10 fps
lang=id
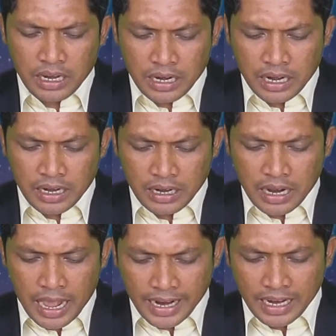dan
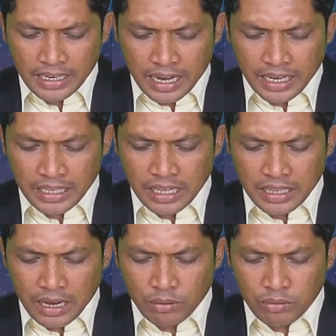akankah kita
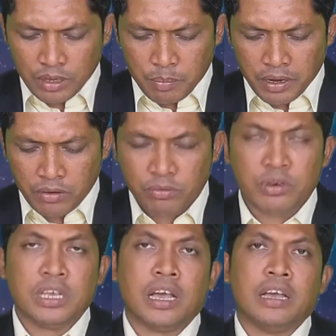takut kepada
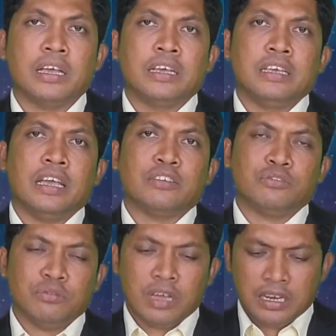dunia yang
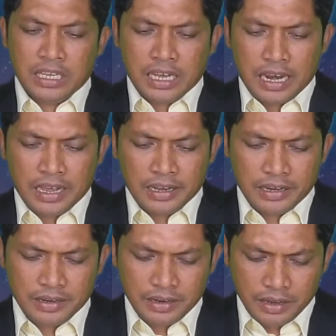sudah
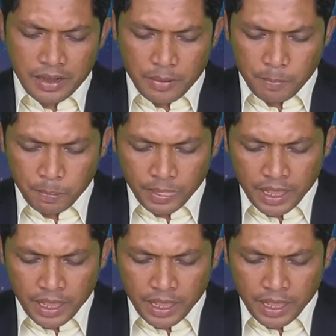dikalahkan? Ya.